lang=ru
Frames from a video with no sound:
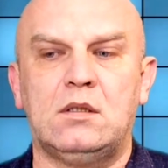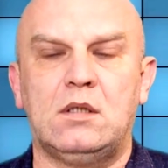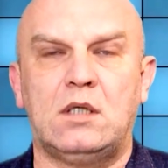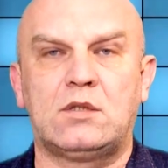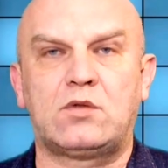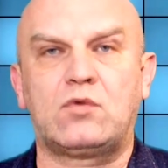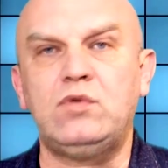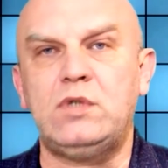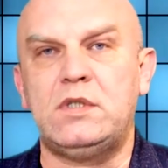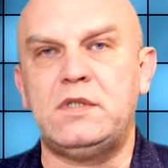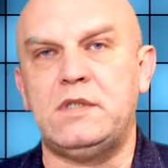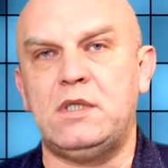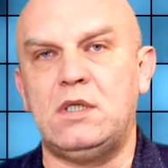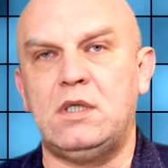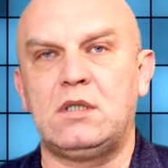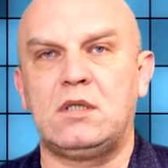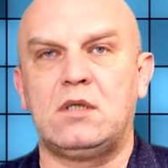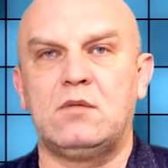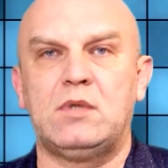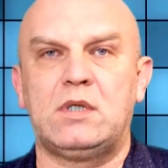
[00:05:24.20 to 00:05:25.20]
откуда
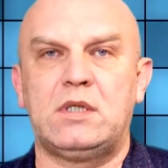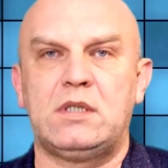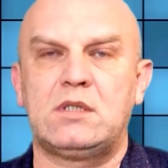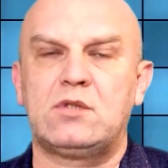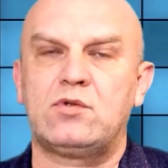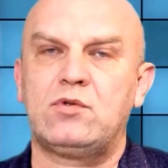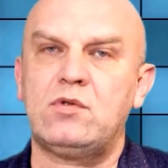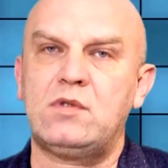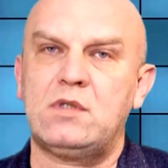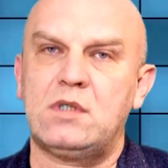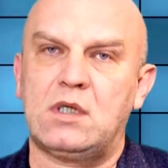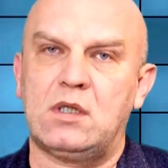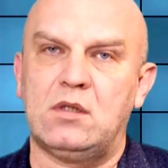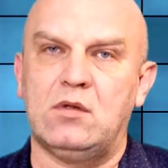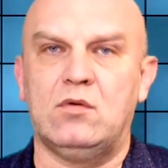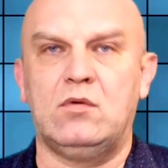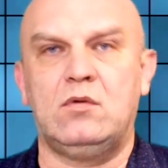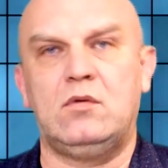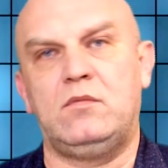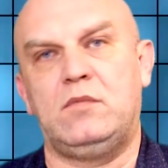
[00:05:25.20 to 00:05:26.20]
деньги брать, что с
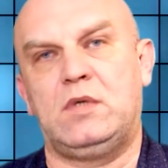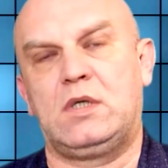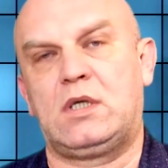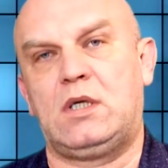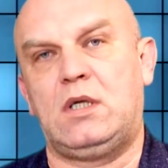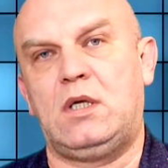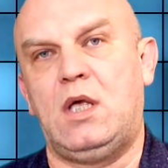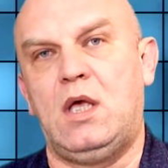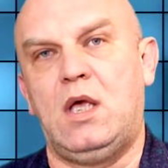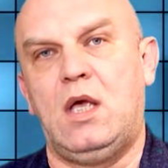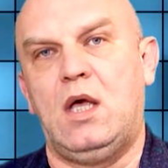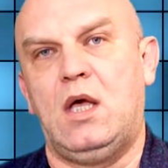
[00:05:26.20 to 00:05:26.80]
экономикой,